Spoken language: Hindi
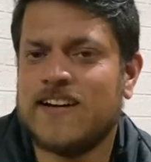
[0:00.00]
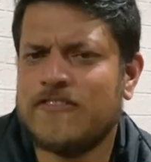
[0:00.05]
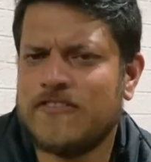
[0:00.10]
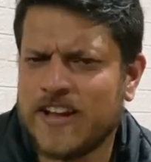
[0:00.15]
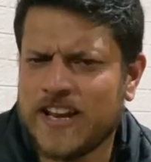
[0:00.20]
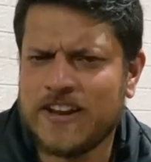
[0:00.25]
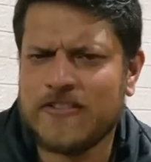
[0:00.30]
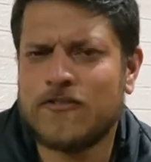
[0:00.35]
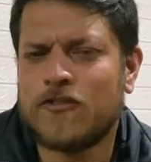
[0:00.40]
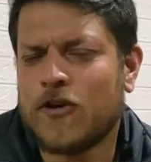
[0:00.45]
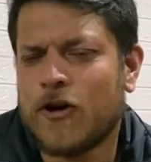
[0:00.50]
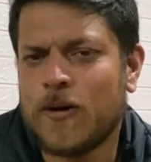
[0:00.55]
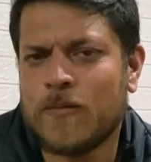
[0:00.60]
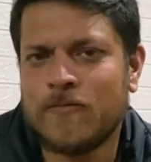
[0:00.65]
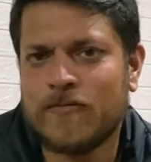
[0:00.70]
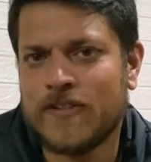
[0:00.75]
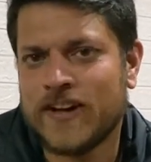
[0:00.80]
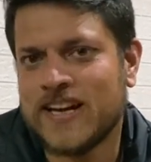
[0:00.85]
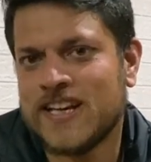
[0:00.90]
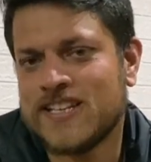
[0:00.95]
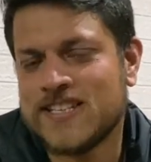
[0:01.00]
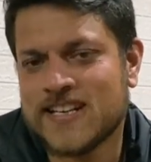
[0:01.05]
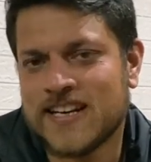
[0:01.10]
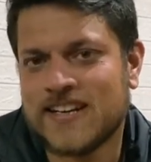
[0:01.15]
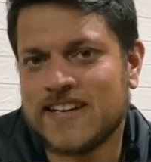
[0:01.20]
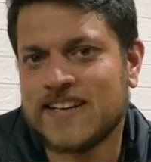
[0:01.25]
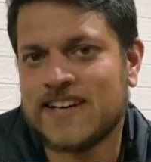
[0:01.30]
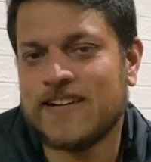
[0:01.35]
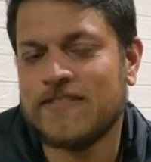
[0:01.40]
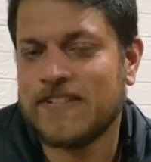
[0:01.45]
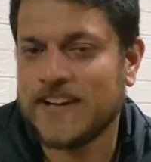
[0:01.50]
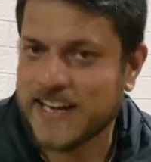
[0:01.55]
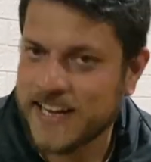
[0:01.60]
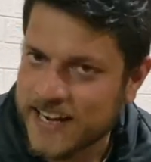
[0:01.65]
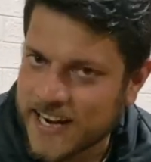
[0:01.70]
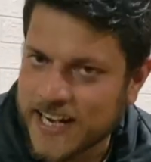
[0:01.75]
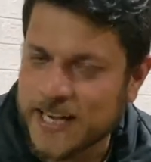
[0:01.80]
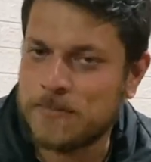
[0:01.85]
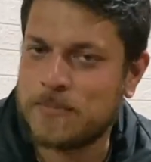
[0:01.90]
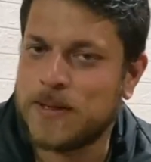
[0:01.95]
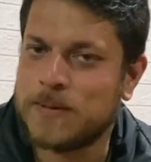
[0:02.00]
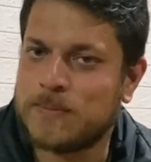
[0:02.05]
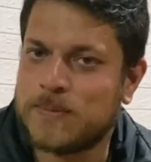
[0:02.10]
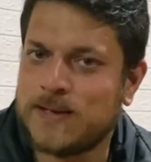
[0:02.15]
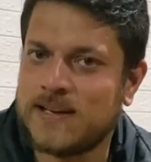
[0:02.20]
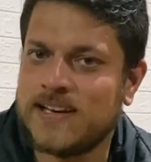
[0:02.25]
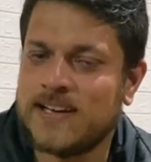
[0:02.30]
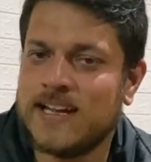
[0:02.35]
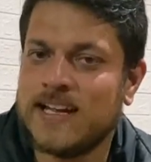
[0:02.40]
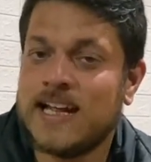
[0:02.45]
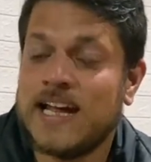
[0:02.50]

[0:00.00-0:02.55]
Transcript: वेरी वॉम वेरी जेंटल वेरी काइंड पीपल